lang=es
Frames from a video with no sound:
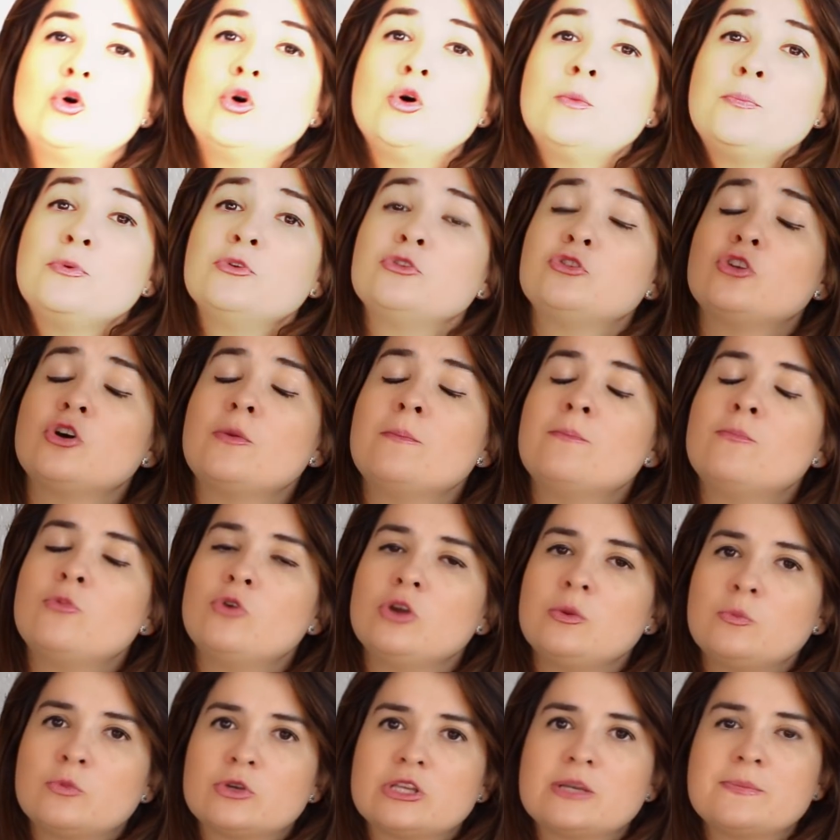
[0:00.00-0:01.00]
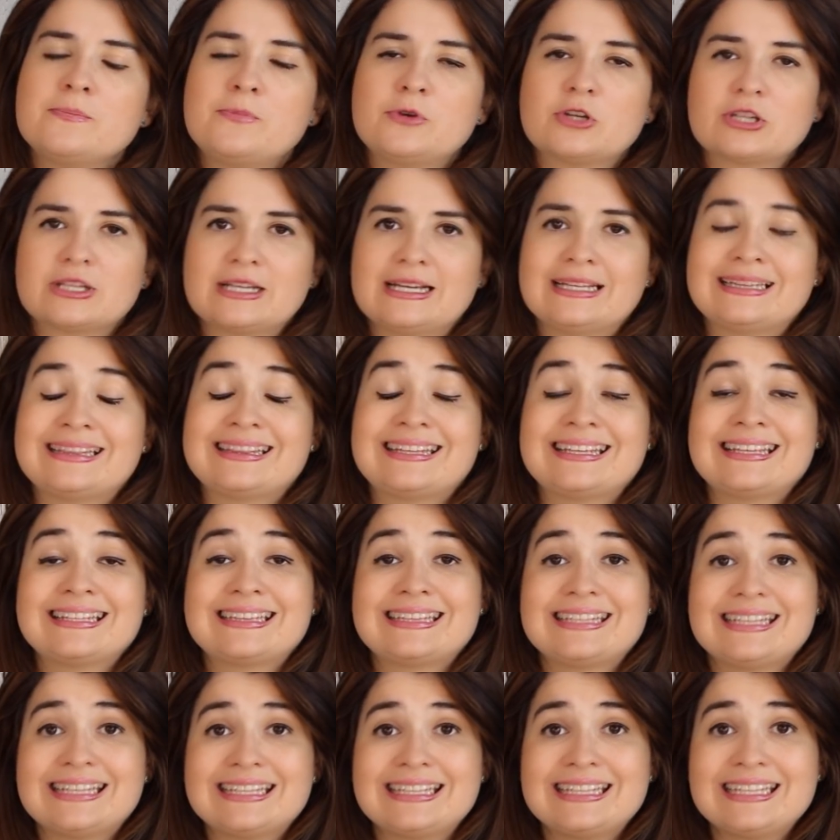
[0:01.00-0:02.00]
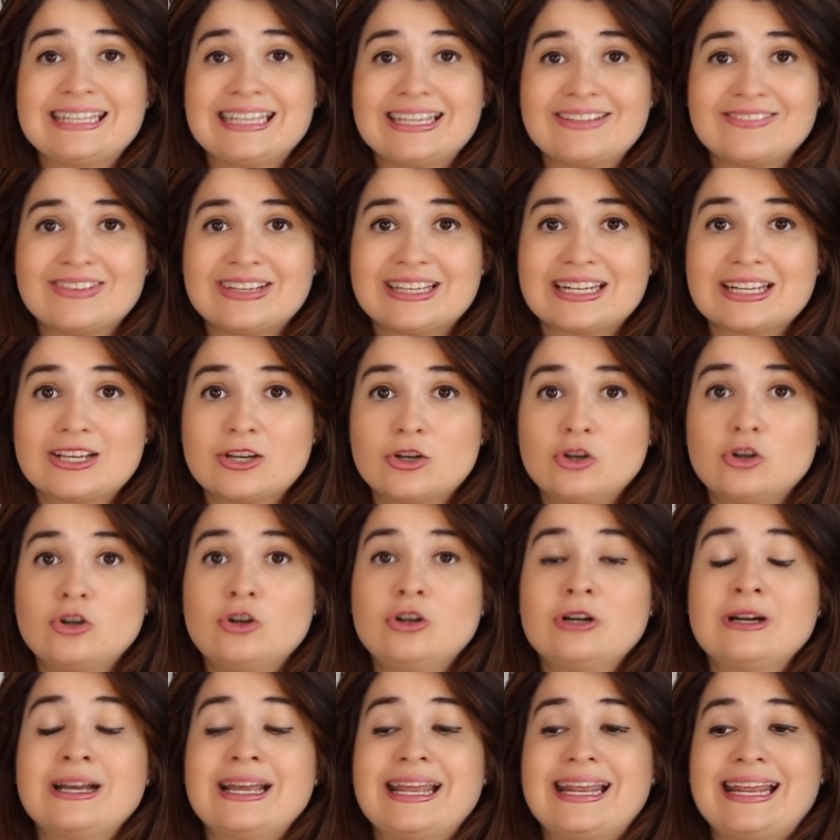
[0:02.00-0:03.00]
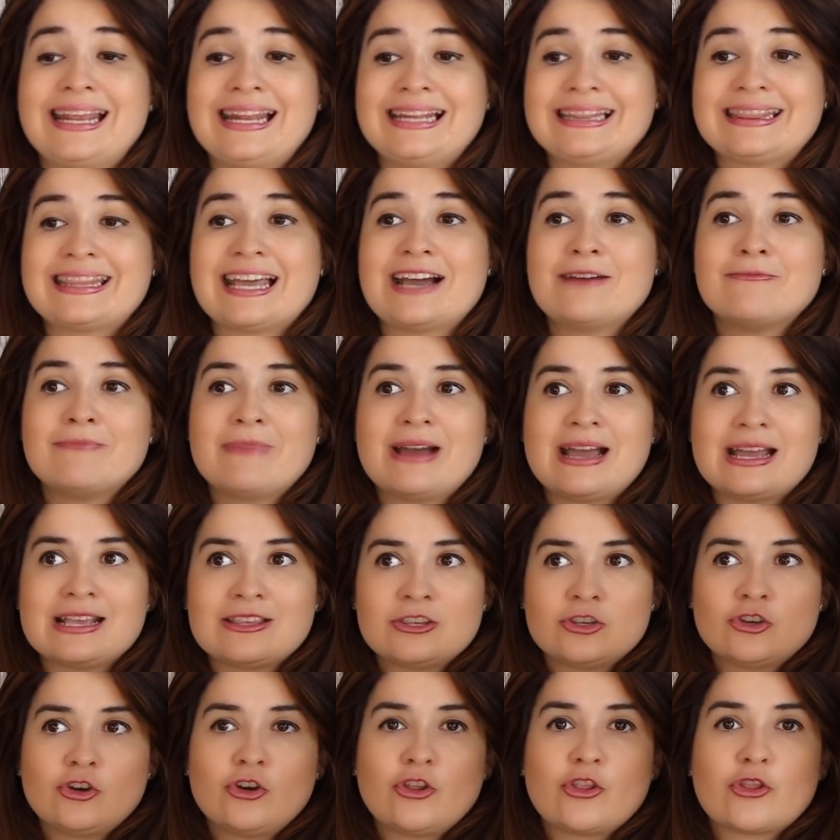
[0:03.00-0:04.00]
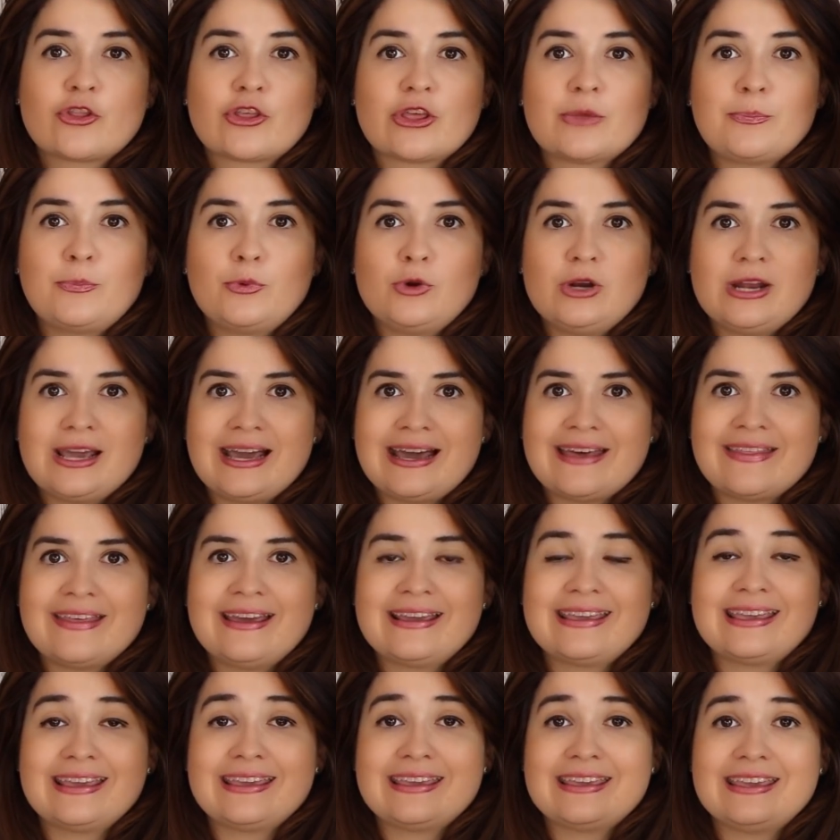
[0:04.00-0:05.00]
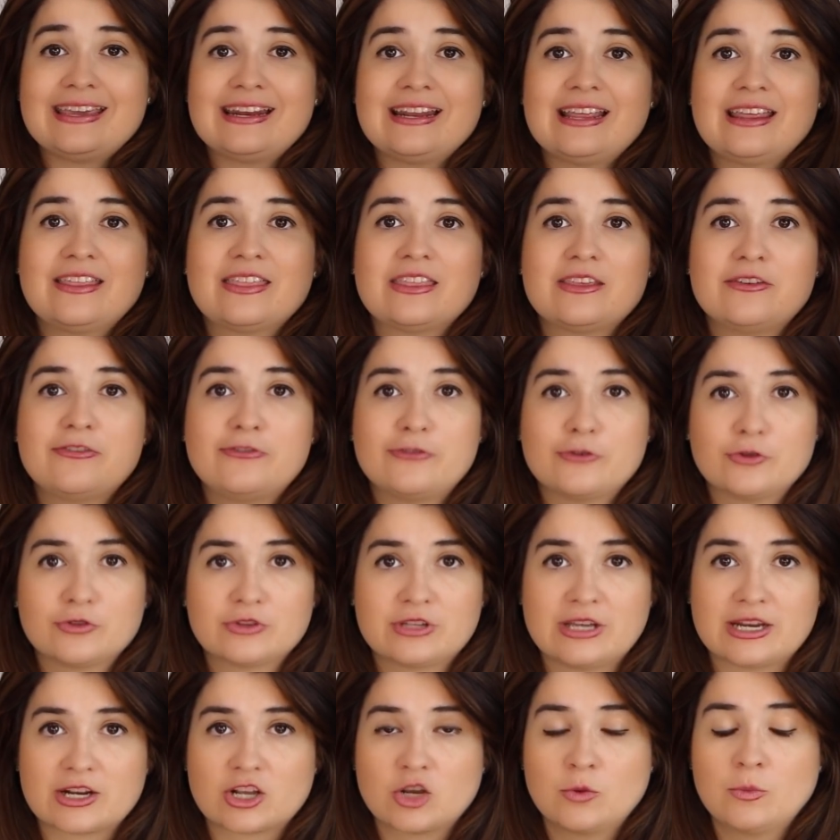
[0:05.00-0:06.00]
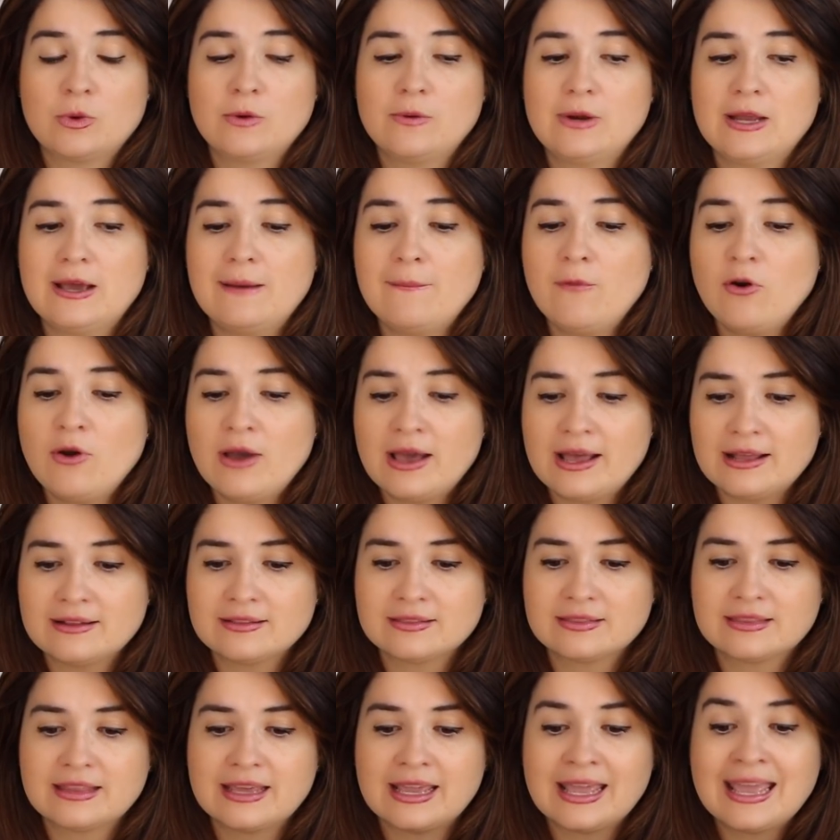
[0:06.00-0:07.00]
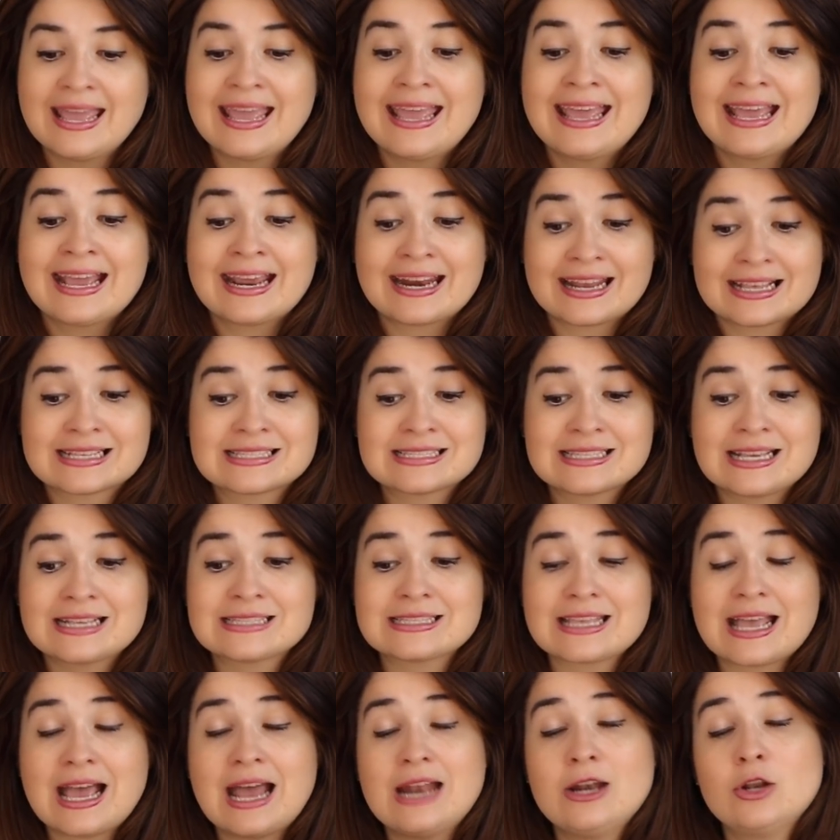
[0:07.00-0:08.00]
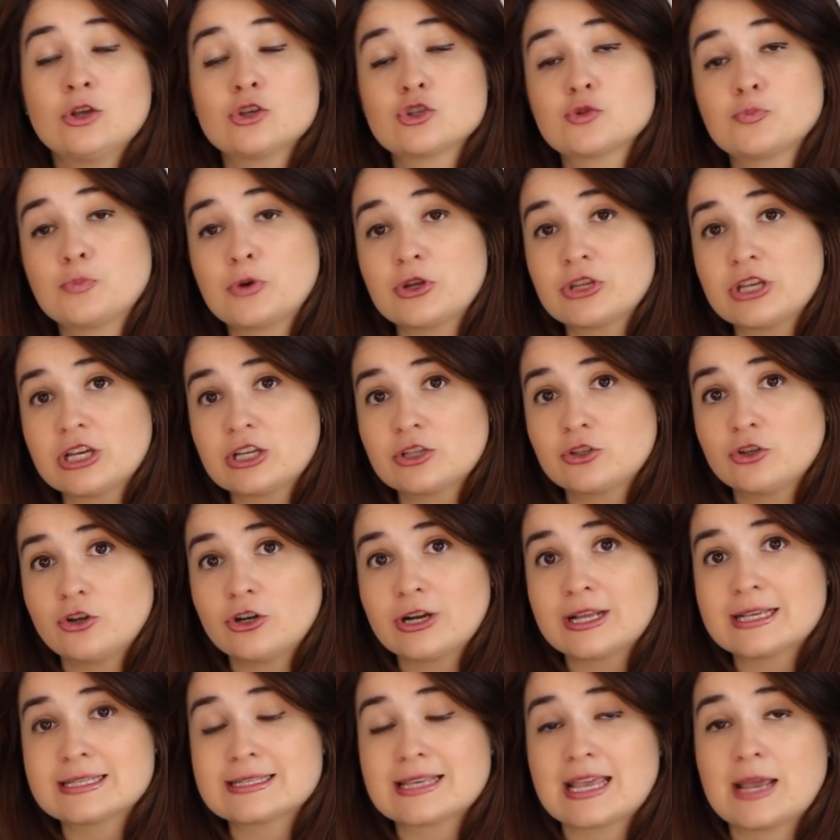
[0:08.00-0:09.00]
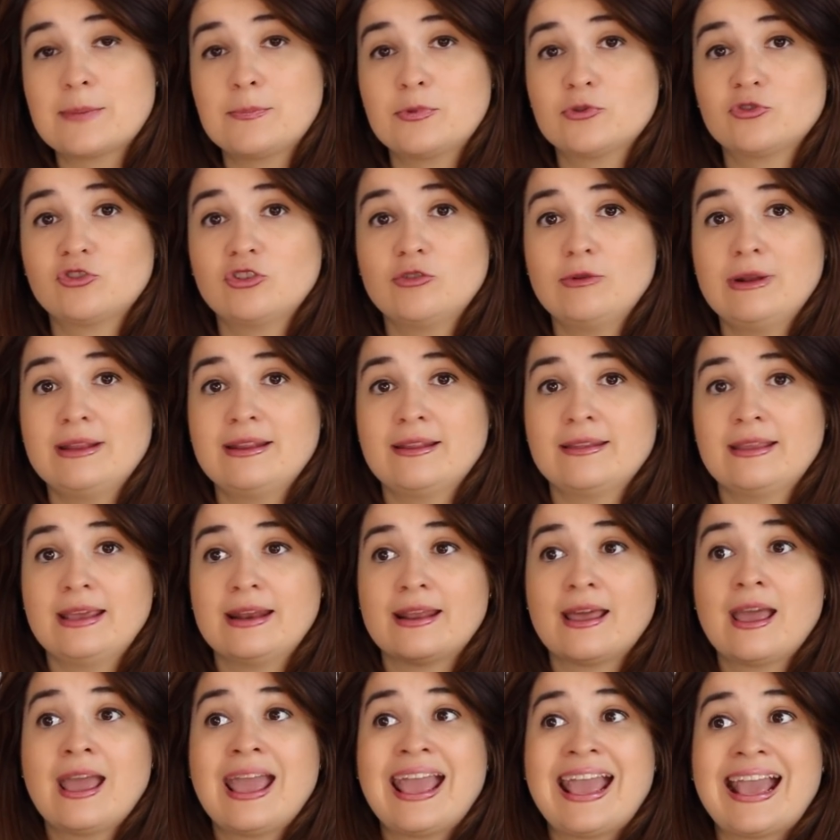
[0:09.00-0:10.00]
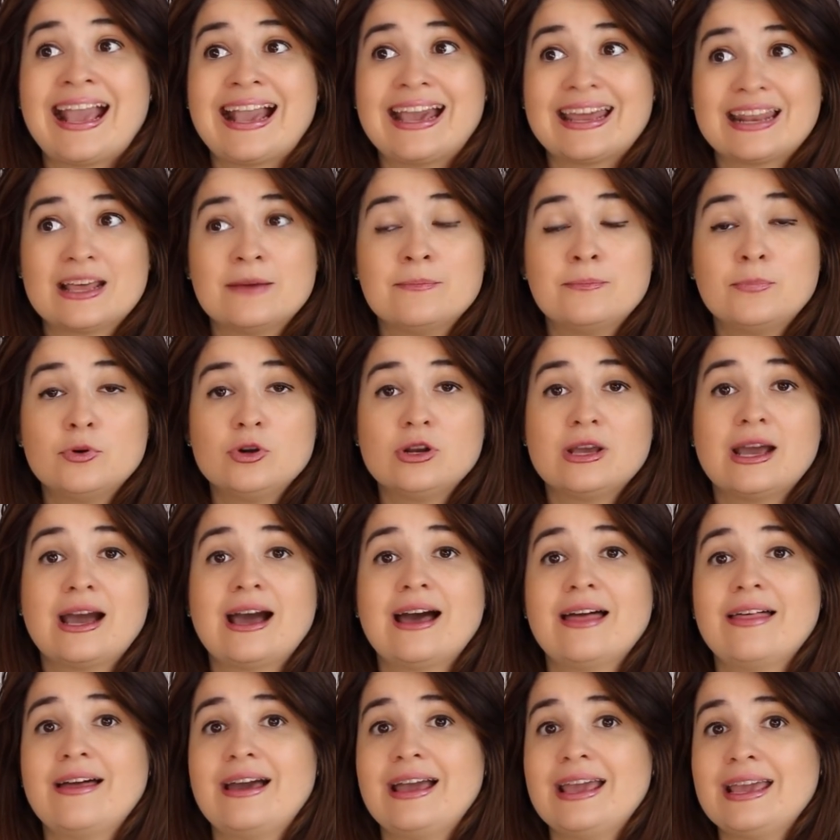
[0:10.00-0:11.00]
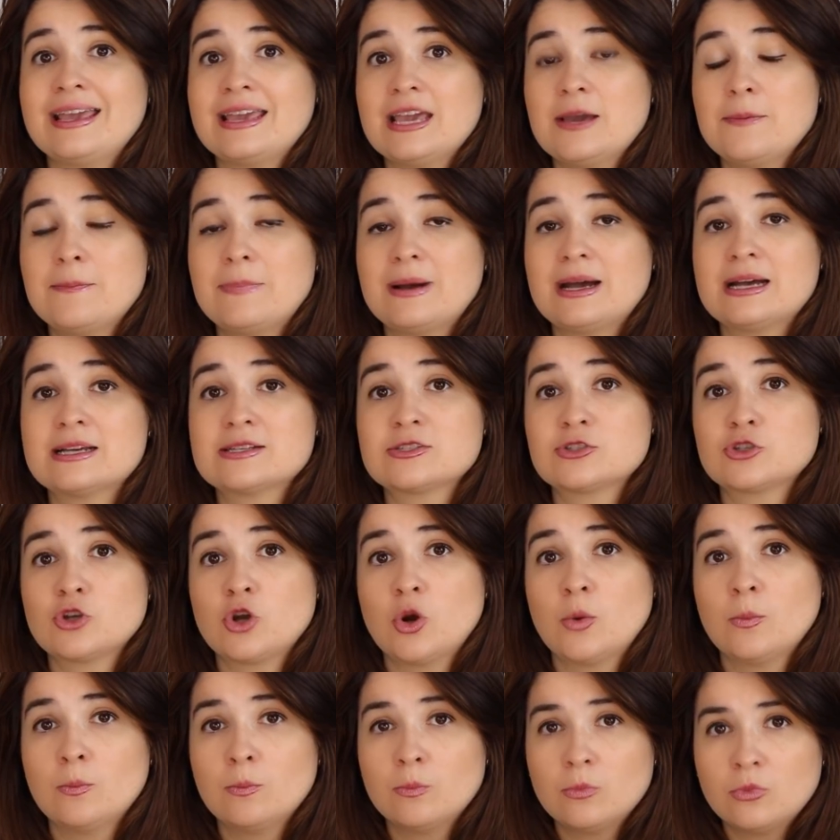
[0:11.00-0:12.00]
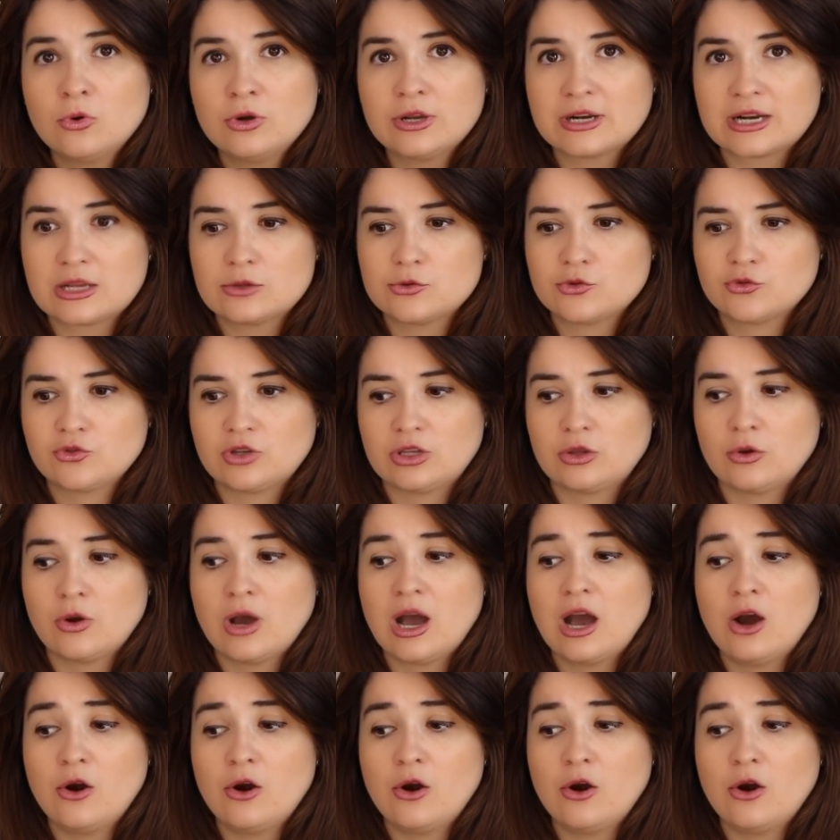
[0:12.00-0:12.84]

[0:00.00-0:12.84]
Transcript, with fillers: Un punto muy muy importante tiene que ver con el tamaño de pulgada que quieres disfrutar. Como hablábamos antes, gracias a los proyectores es posible tener gran pulgada en espacio muy reducido.